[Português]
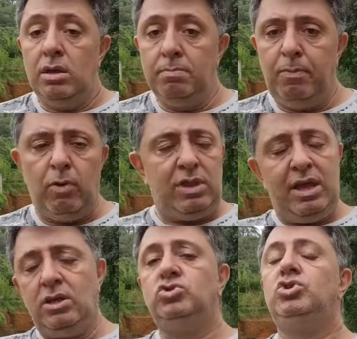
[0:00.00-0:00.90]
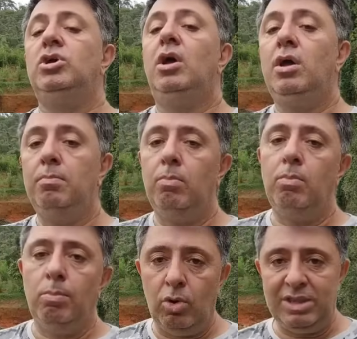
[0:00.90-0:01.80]
imponente,
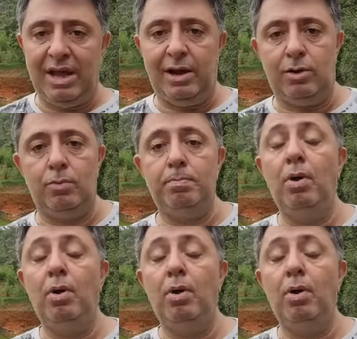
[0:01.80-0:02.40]
moderno.